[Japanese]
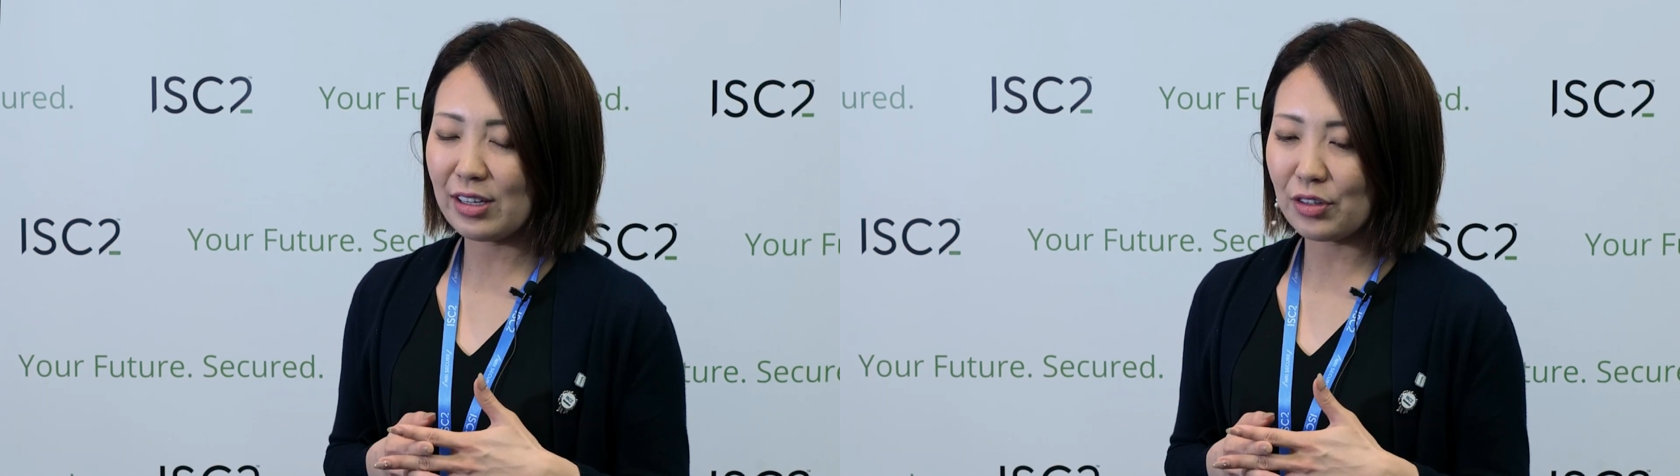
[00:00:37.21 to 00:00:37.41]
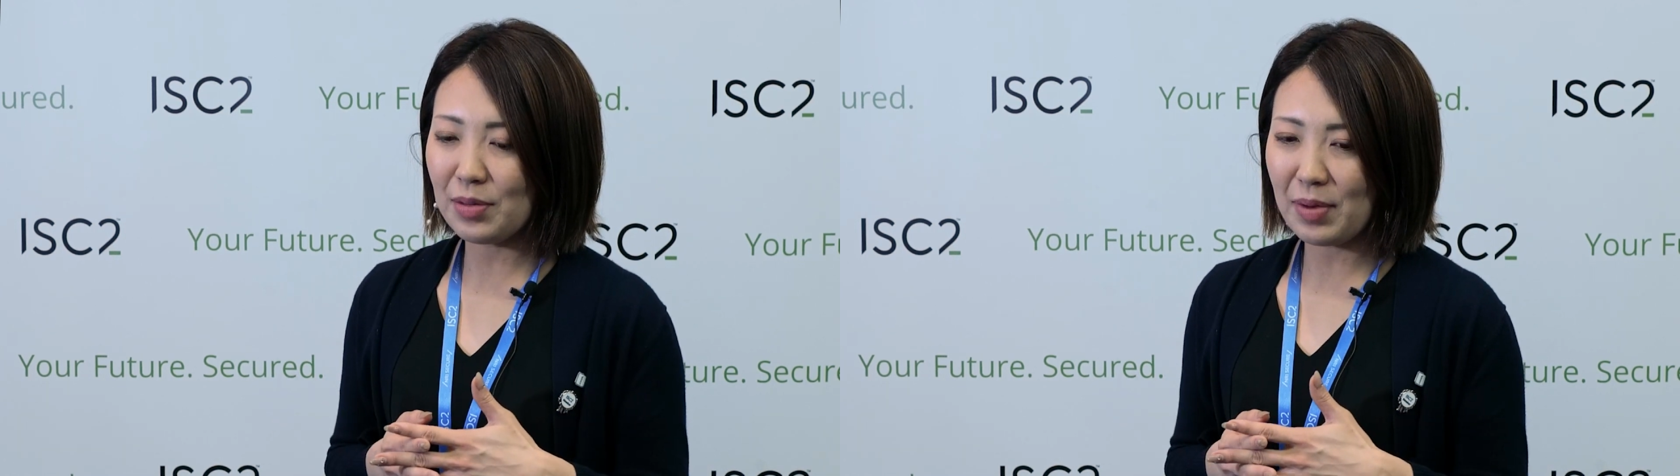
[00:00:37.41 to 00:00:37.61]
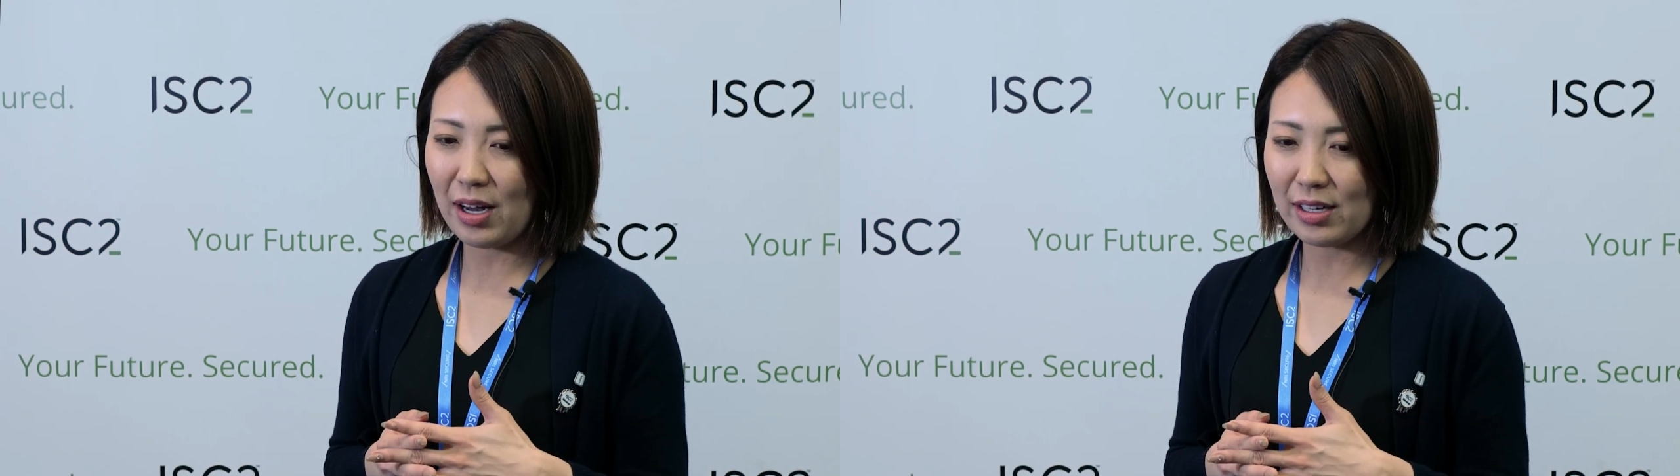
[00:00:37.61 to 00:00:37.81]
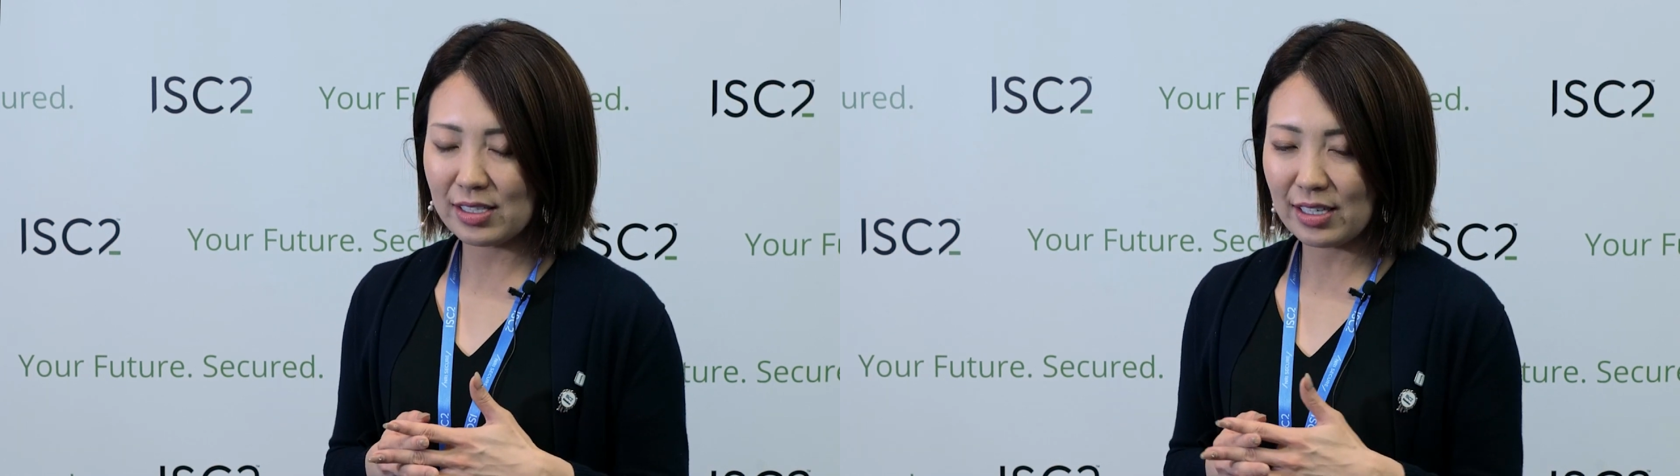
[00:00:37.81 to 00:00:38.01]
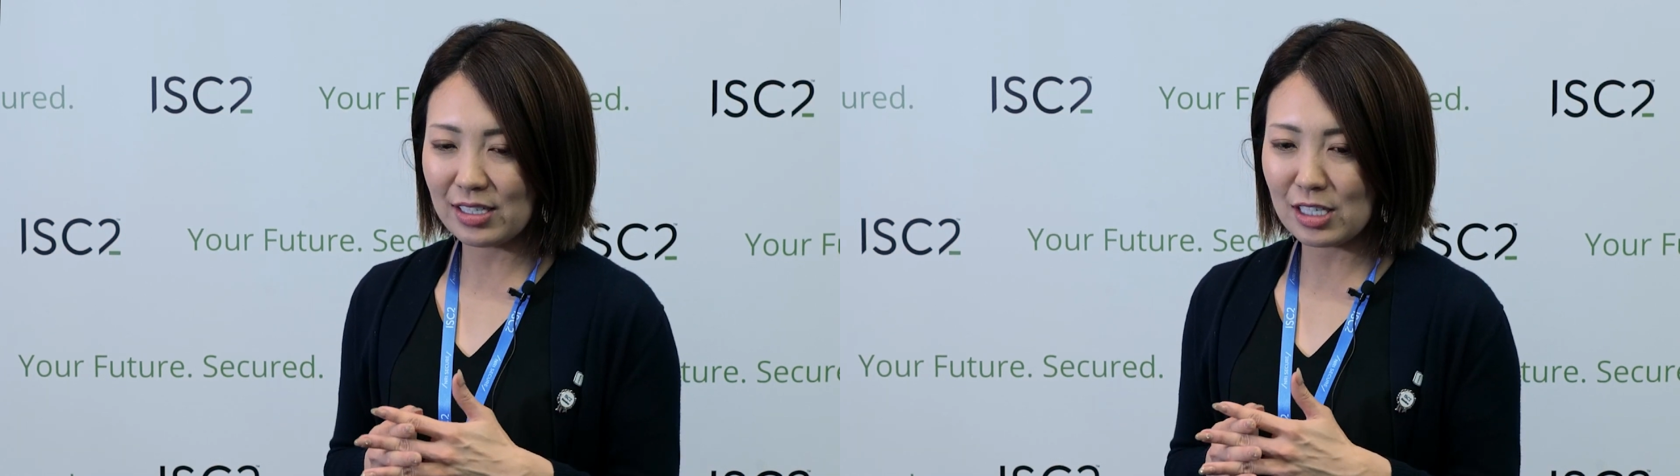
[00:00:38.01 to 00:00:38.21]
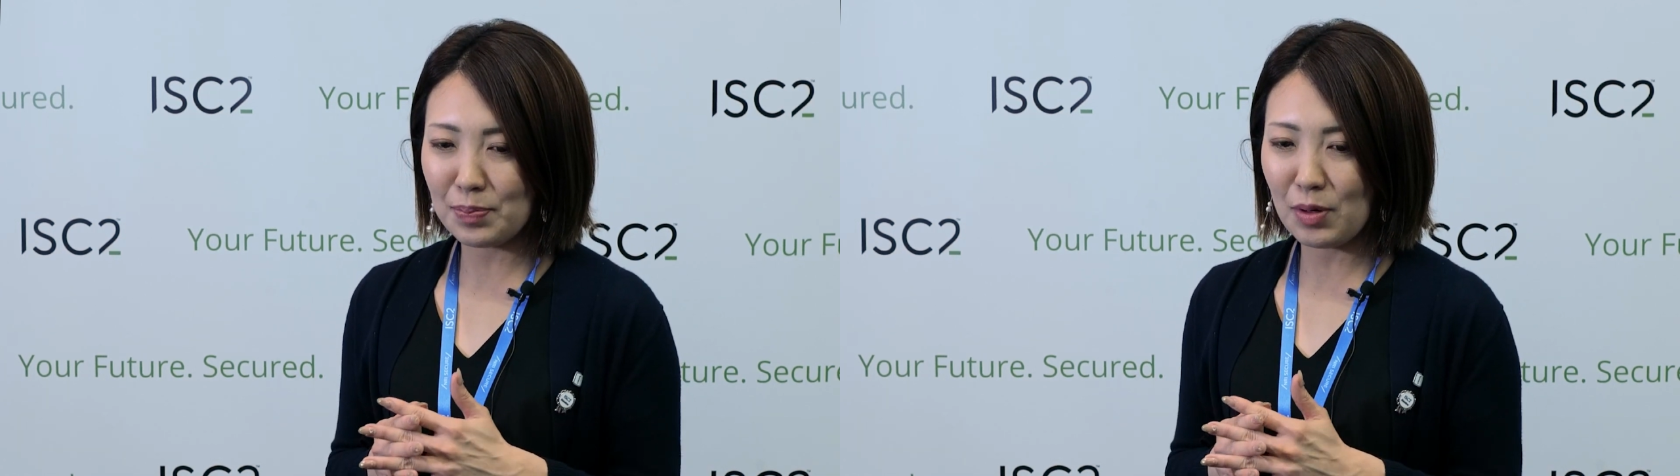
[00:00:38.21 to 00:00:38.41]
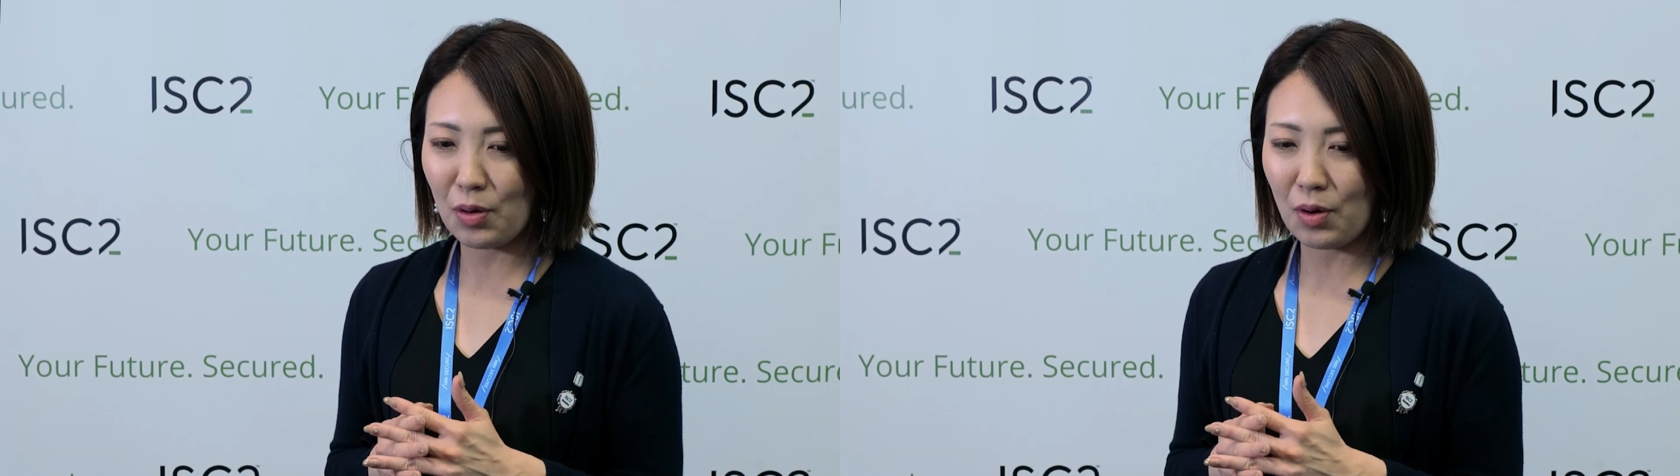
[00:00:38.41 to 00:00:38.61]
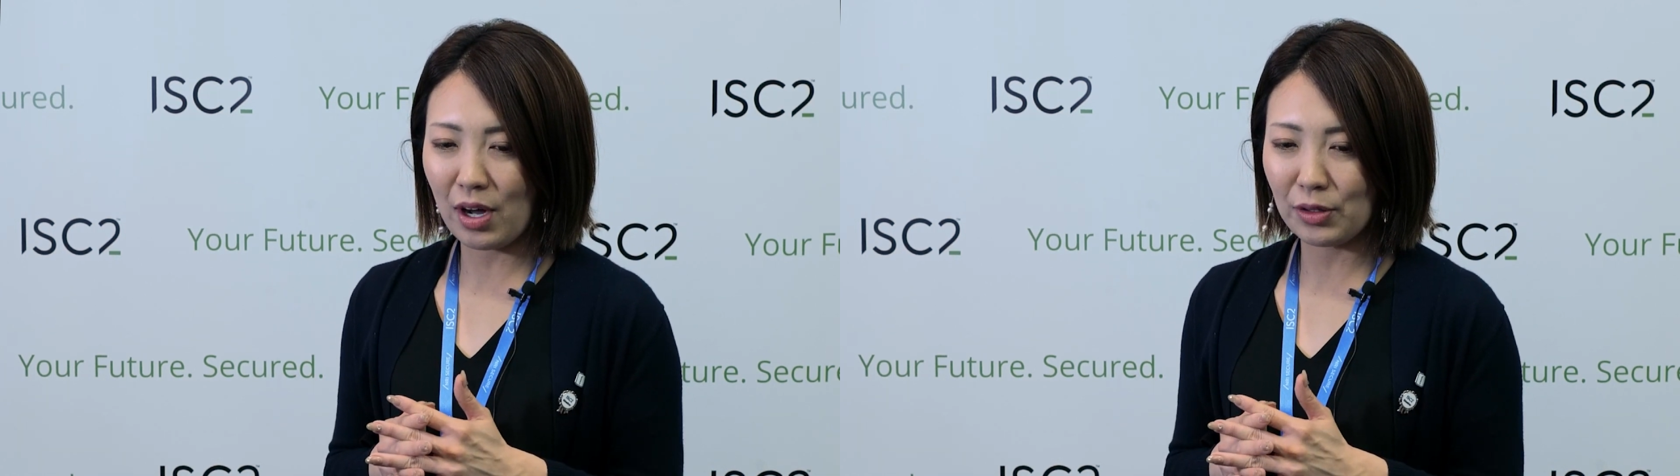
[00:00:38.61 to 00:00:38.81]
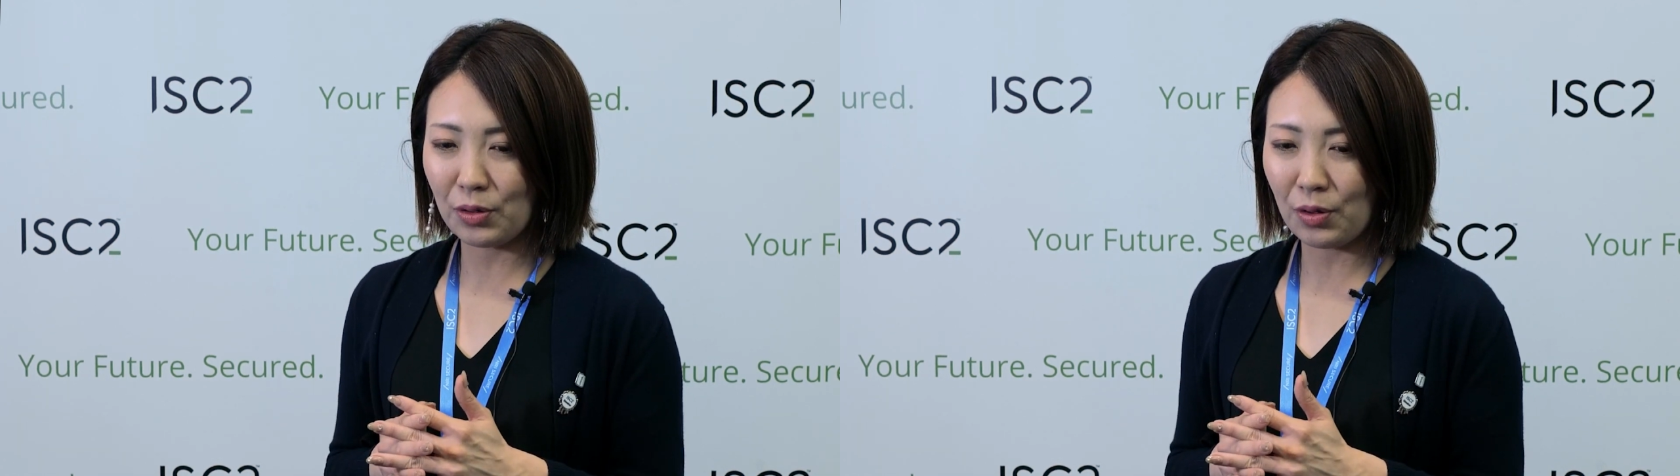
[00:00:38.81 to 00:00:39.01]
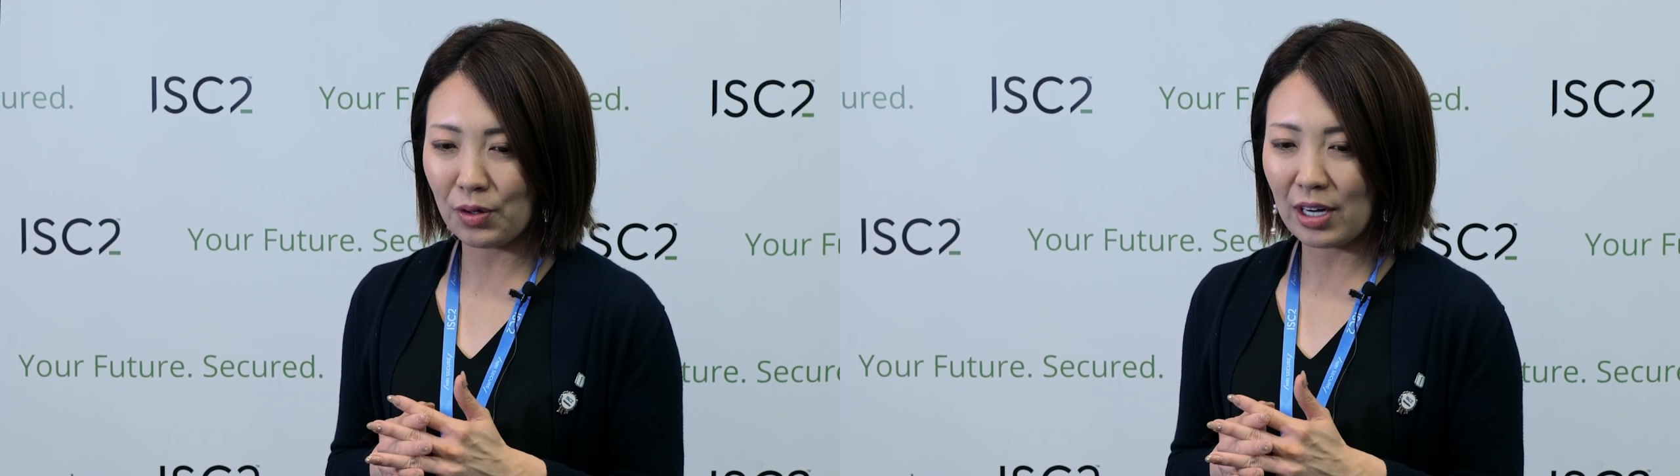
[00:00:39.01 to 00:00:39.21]
えと、今 CISSP をあ
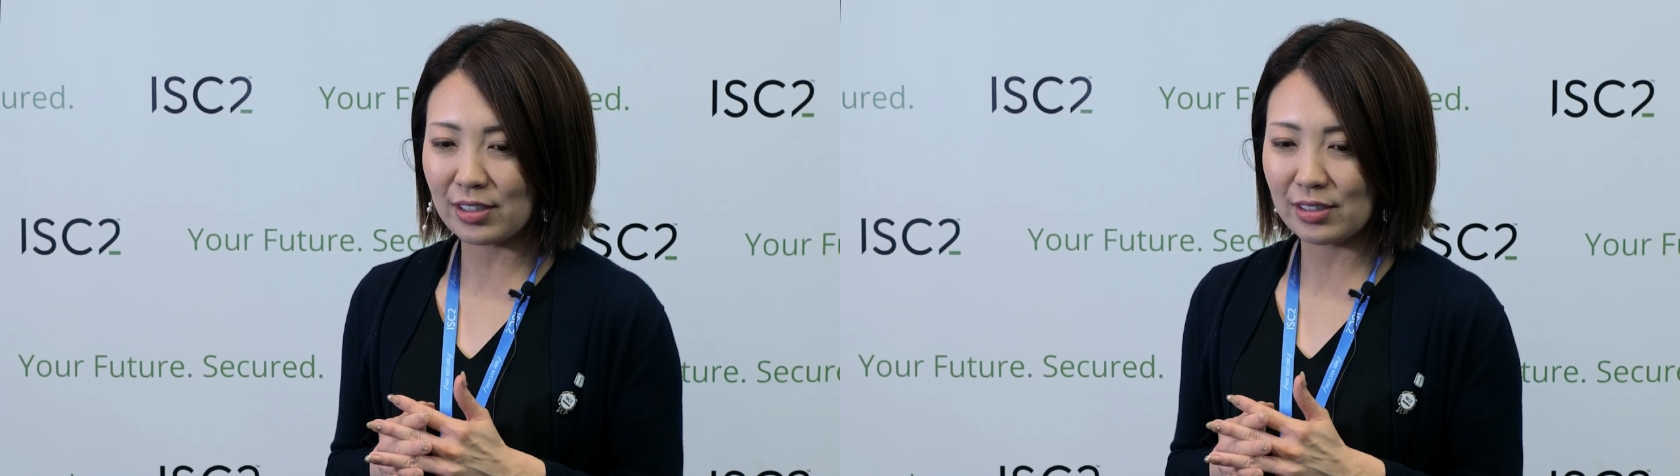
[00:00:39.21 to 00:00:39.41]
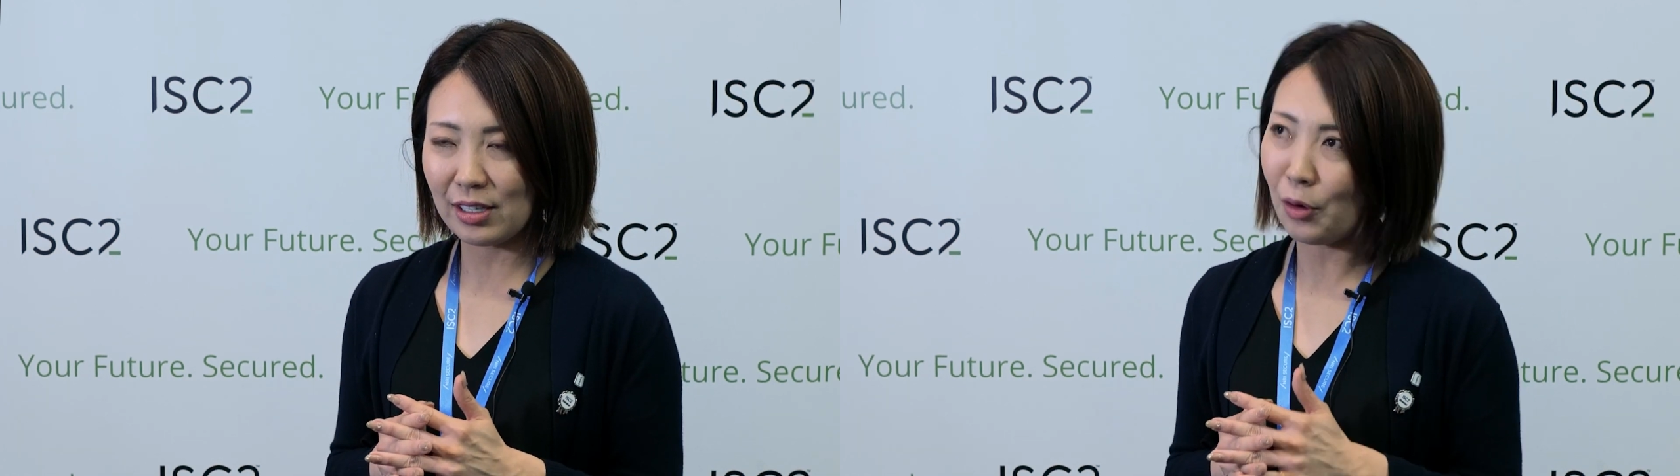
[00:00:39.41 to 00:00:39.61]
の捕獲